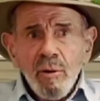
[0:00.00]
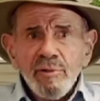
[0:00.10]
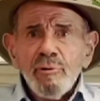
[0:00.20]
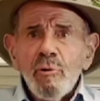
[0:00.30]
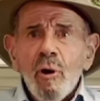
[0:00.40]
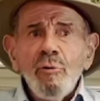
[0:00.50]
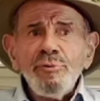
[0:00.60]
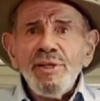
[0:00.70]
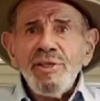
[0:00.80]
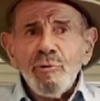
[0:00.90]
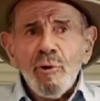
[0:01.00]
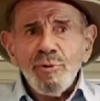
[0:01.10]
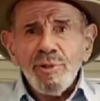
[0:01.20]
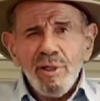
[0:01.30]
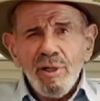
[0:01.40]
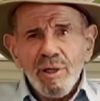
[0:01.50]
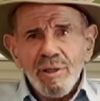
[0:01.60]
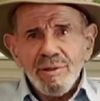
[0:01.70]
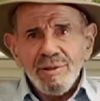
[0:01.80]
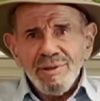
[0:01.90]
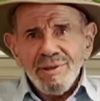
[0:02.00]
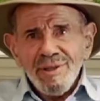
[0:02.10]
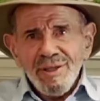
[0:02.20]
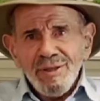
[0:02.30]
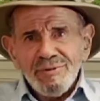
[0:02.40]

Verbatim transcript: Также владение личным автомобилем –